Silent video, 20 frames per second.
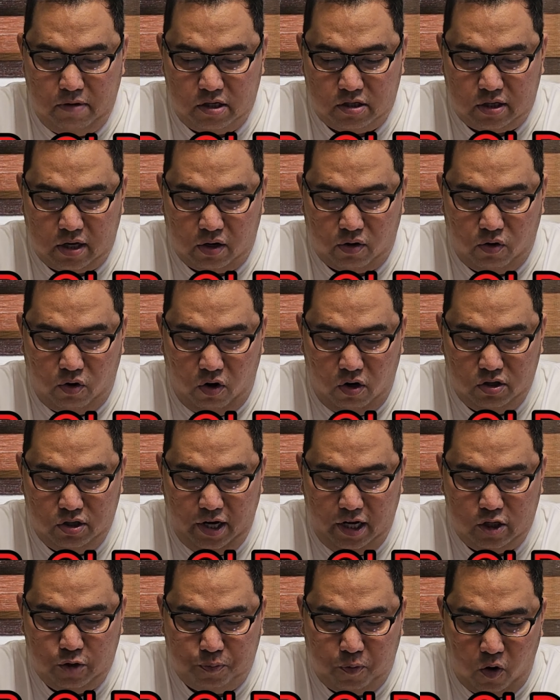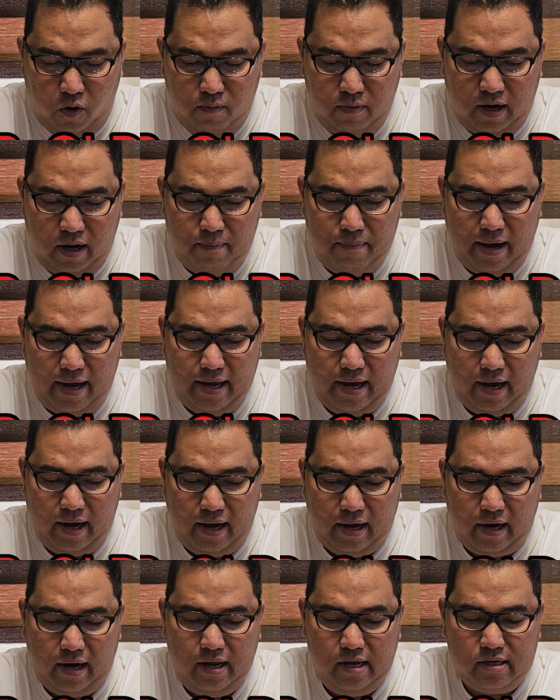Mr. Oldrich po, mga bayang
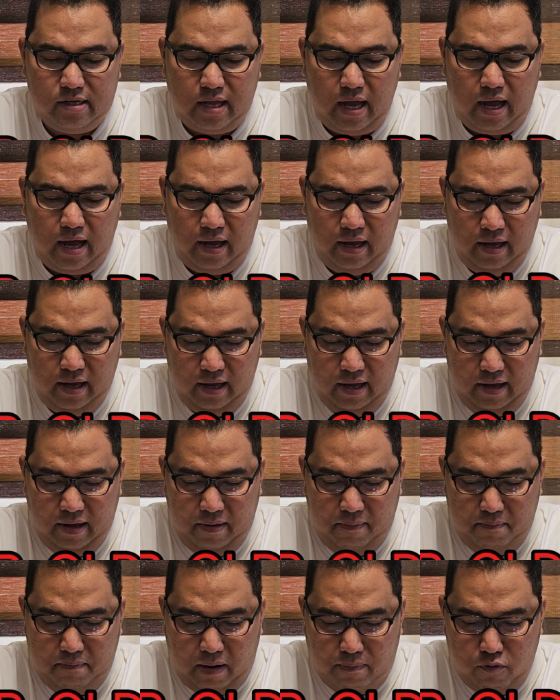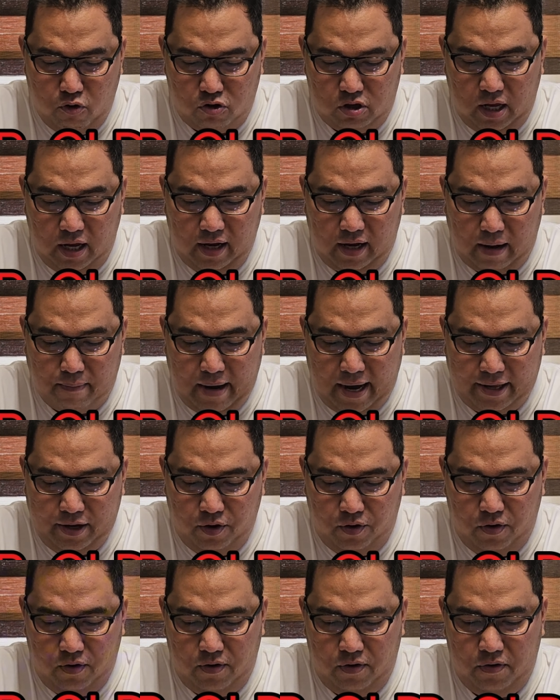karalista, mabuting
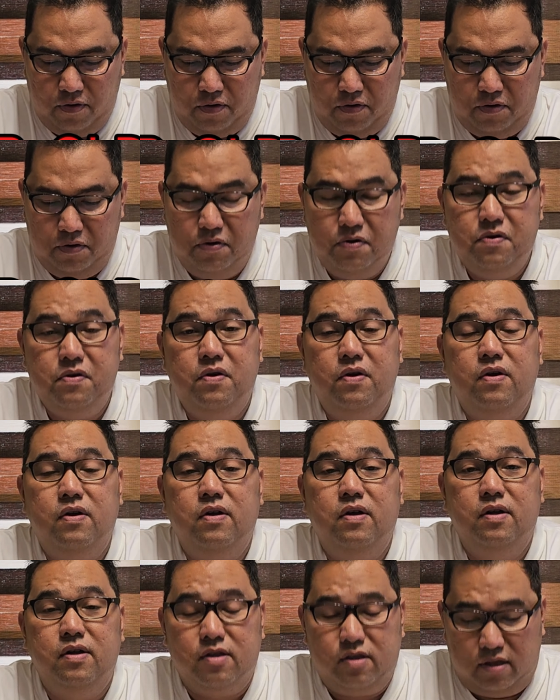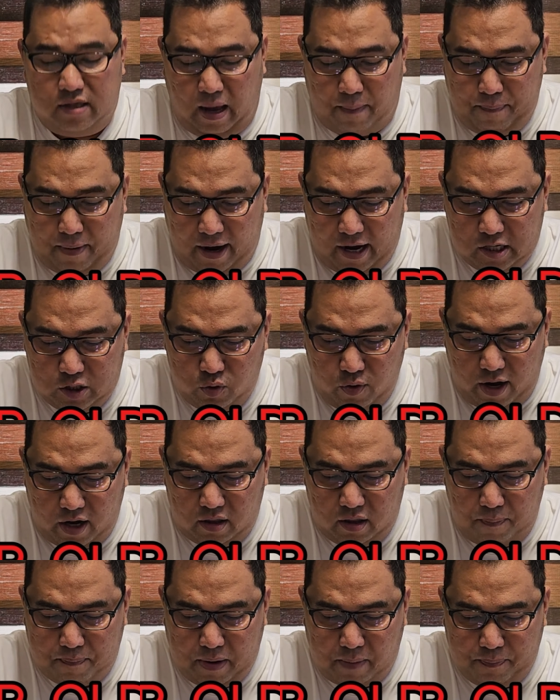kabayo.
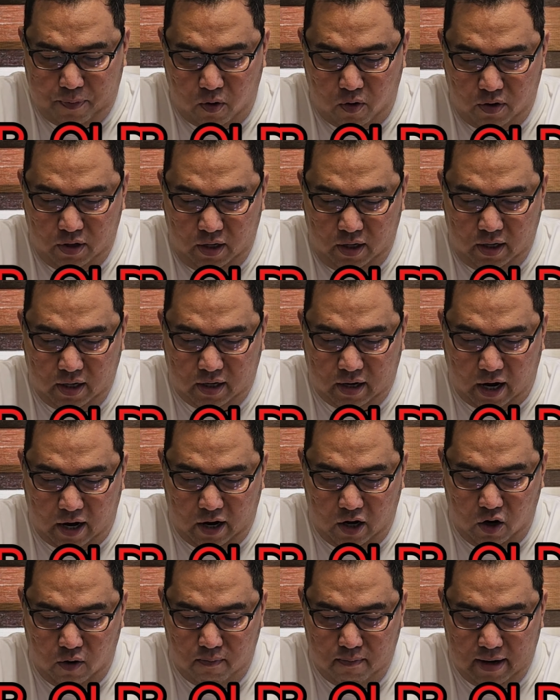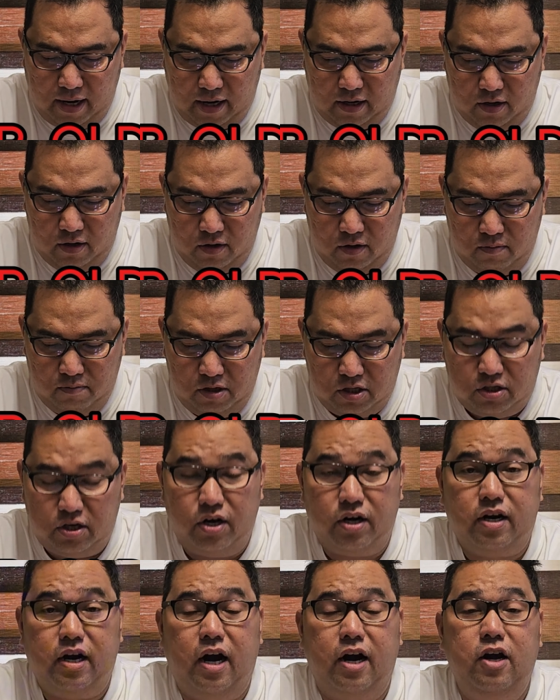Napakaswerte pa po ni Carlo Magno,
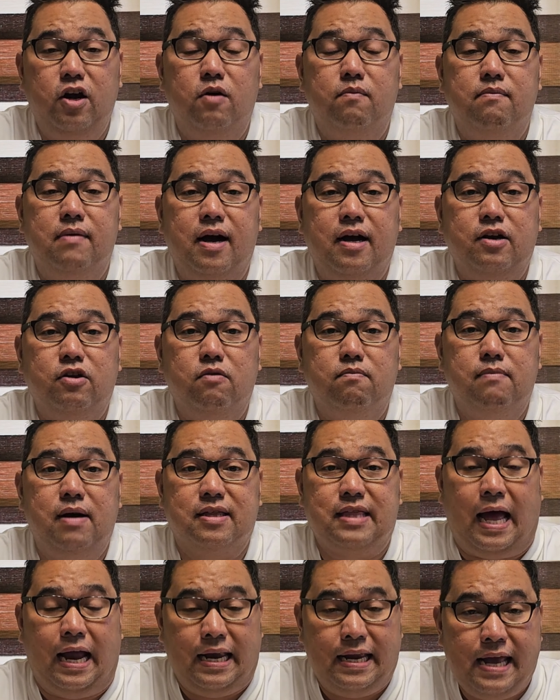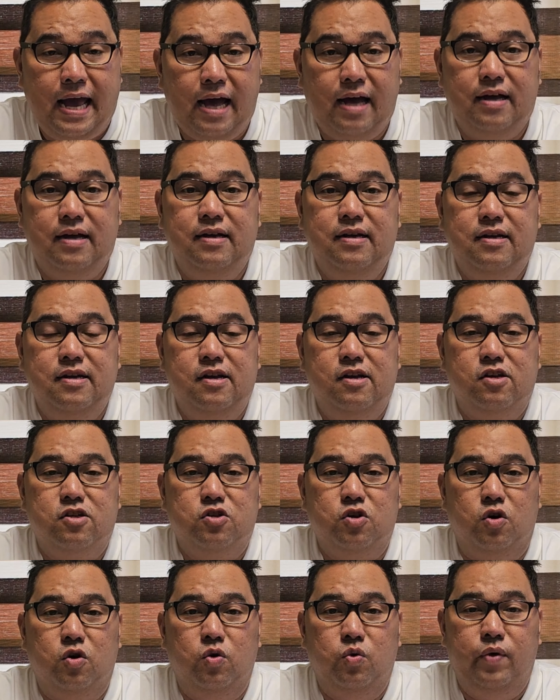Mr. Carlo Magno Batalia.
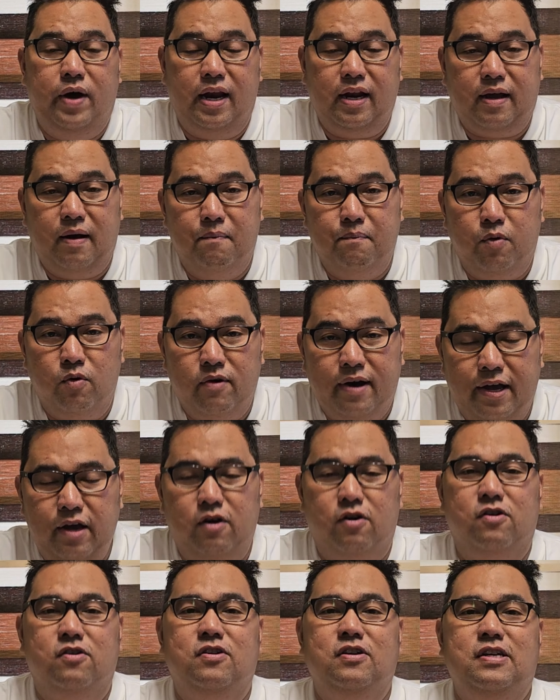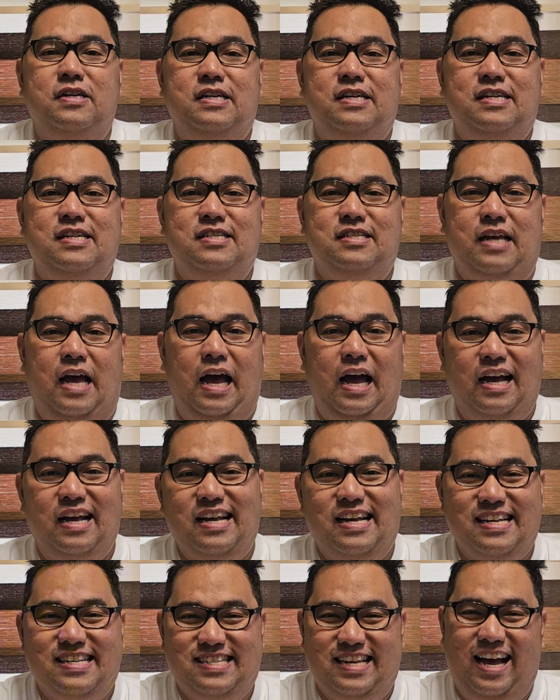So, welcome po kayo sa,
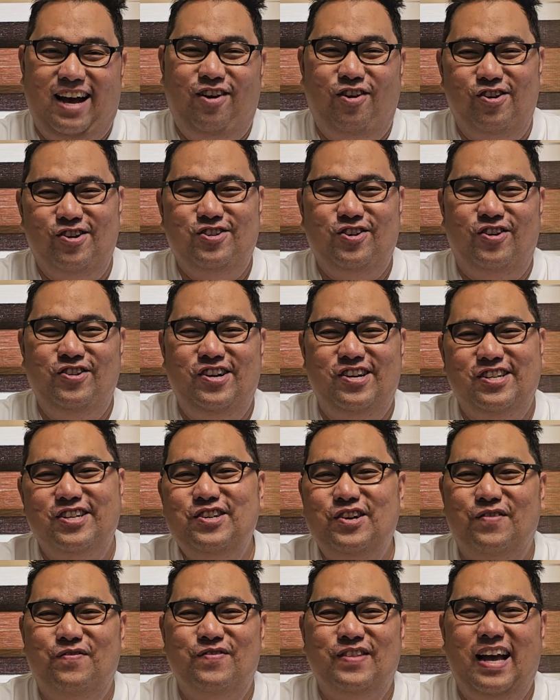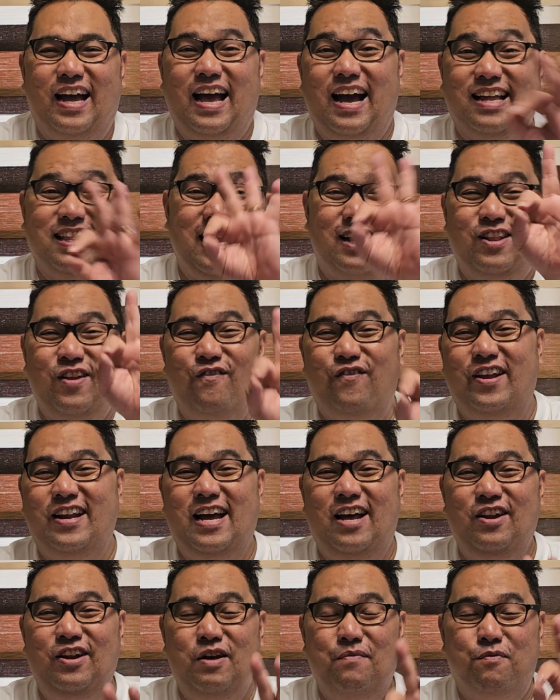sa Horse Owners Group. Nakakatatlong
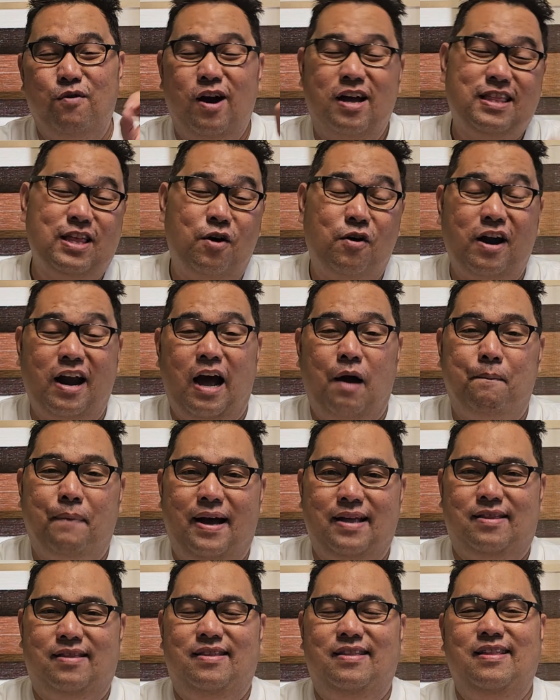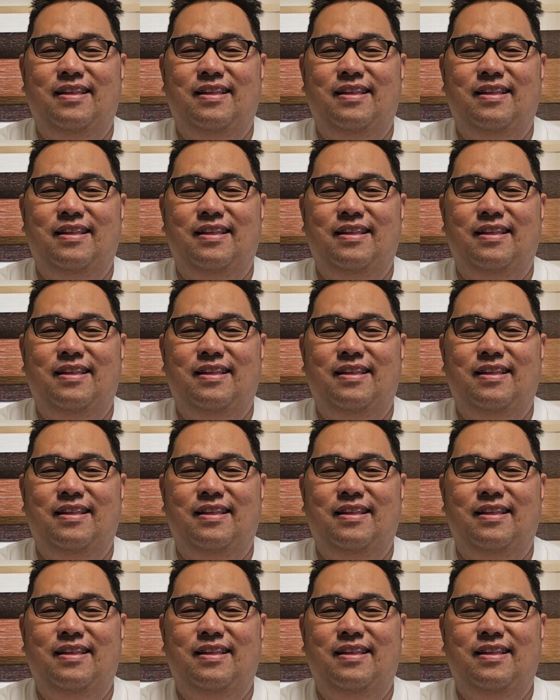panalo na po ata or apat.